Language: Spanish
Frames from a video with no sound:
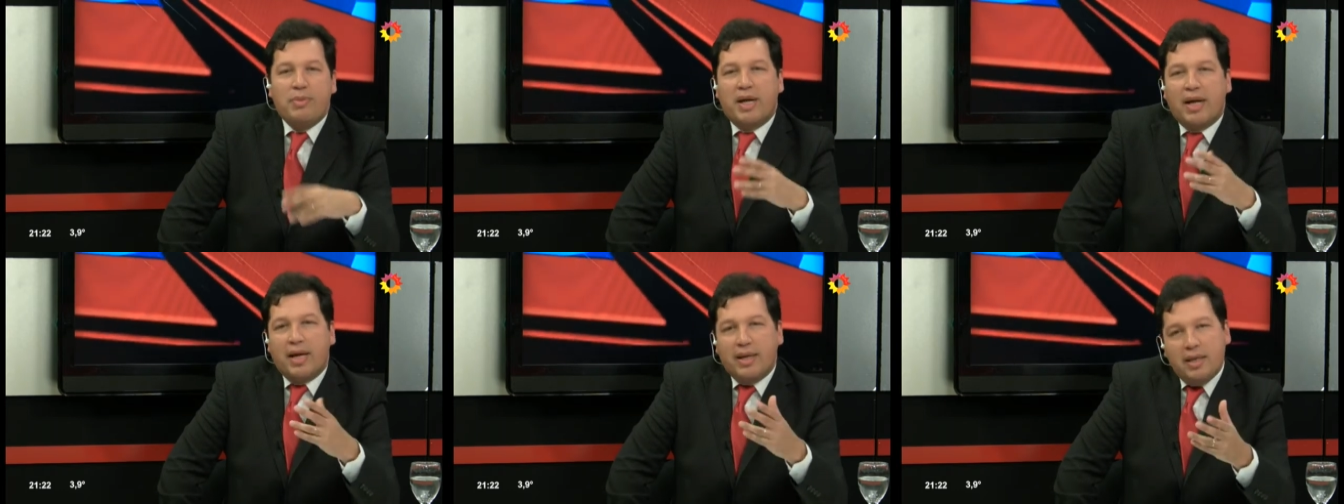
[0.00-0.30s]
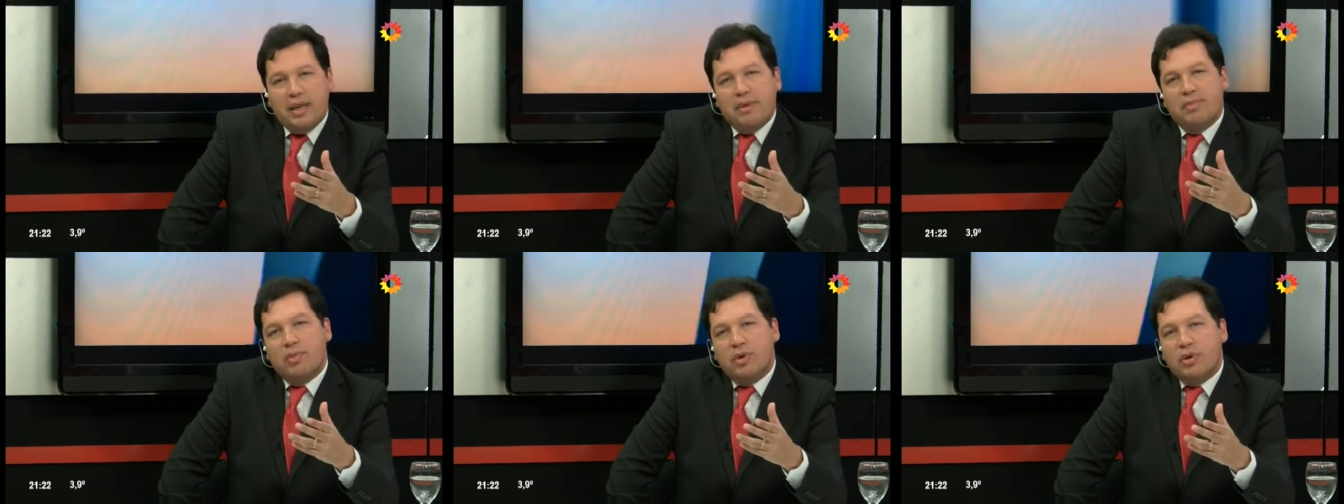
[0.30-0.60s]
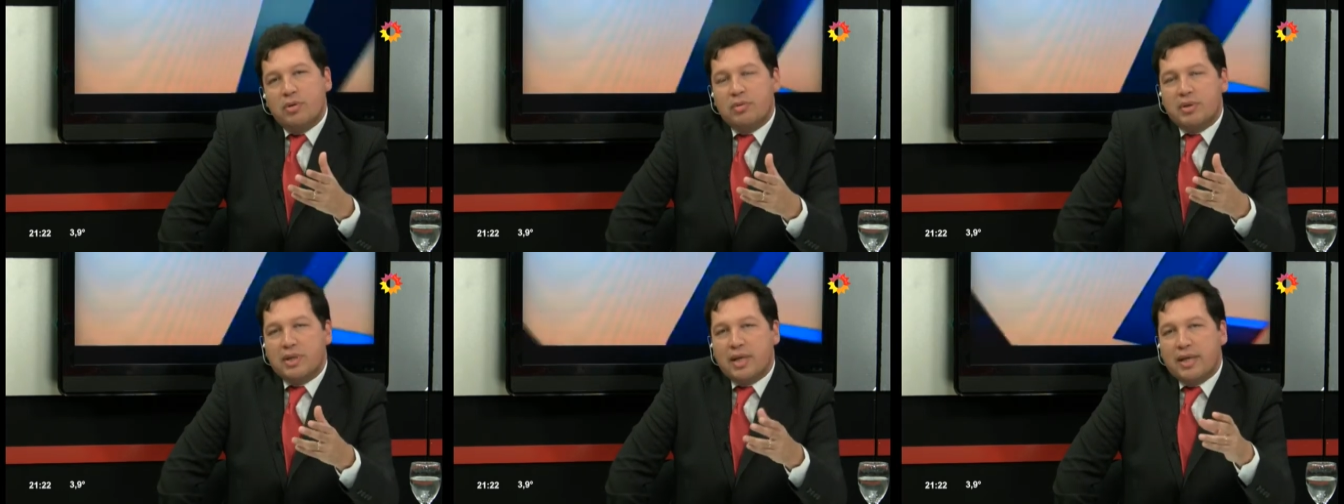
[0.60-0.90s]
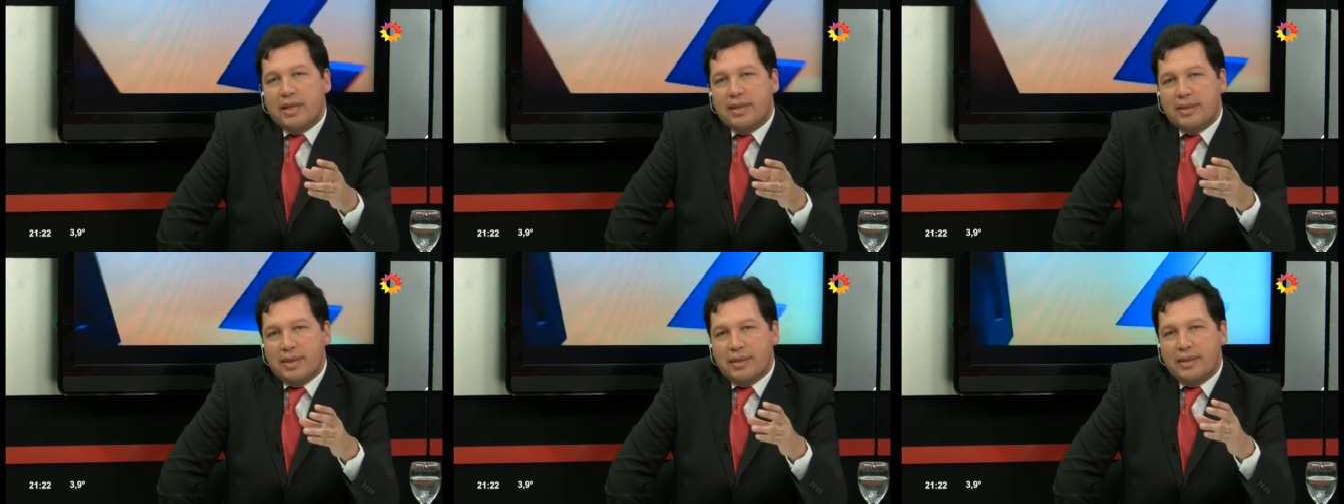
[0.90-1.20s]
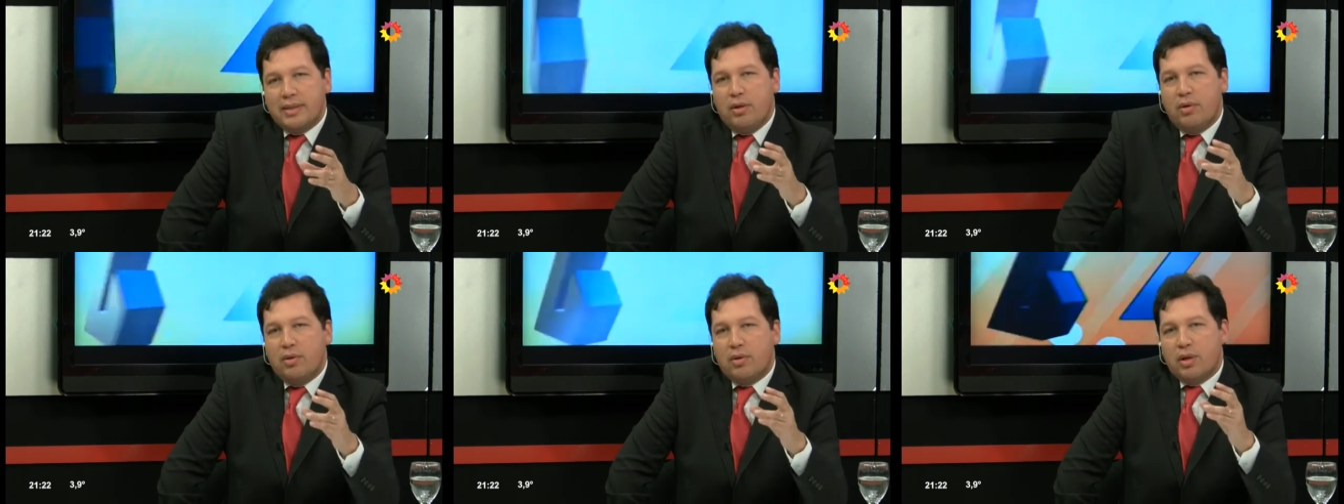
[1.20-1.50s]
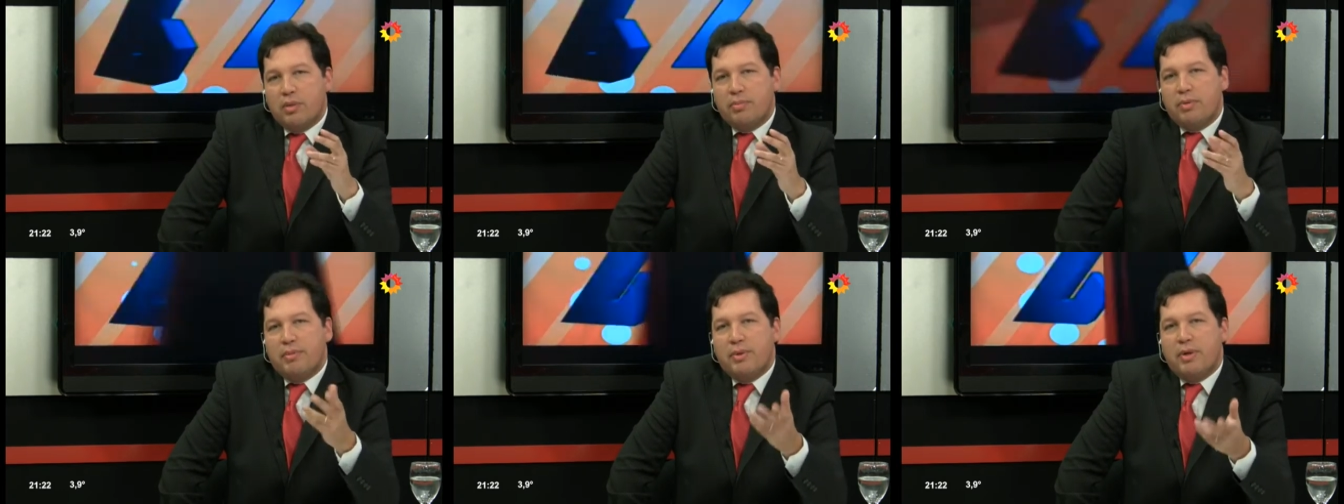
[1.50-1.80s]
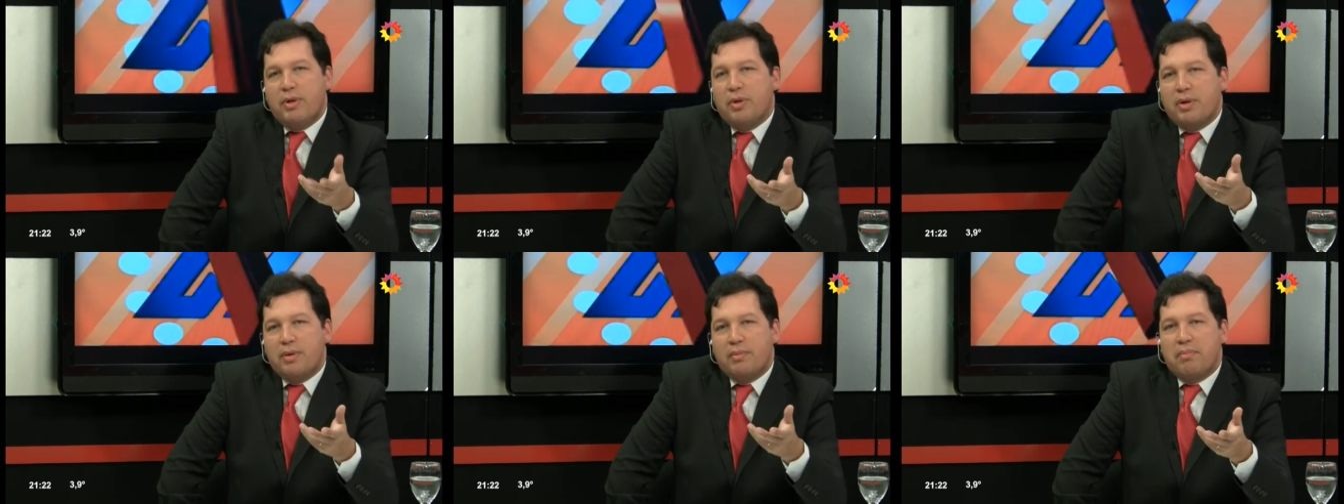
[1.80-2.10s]
mecanismo que quizás es lo que
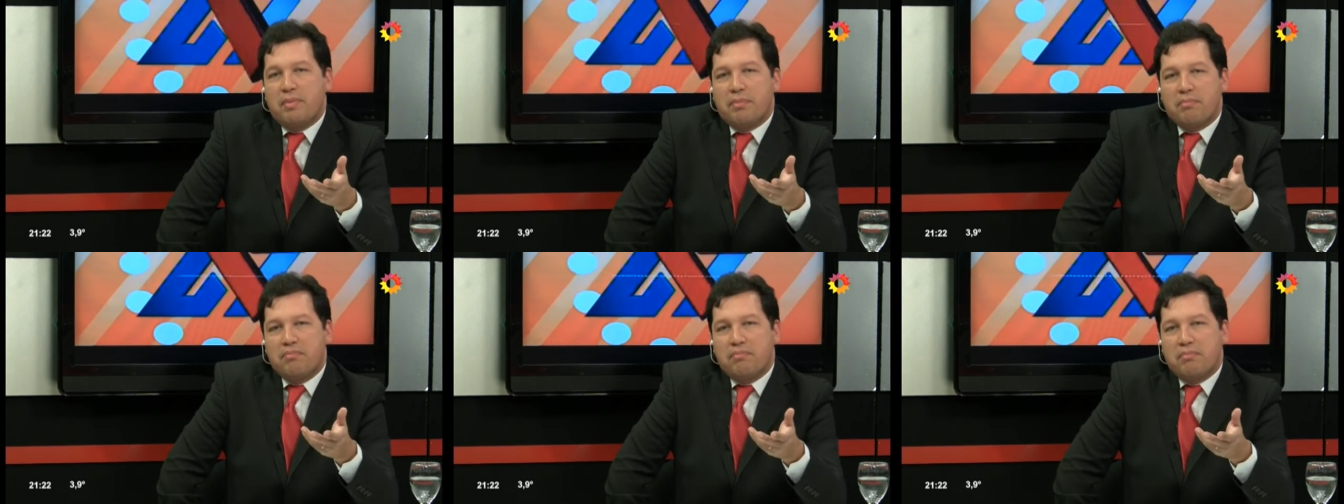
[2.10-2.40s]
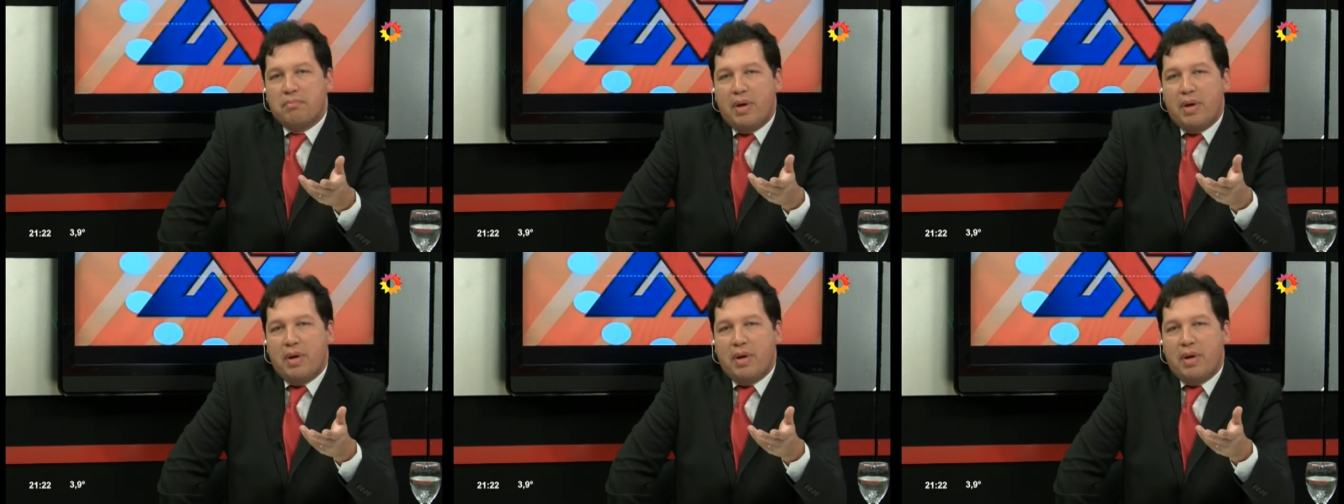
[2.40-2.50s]
primero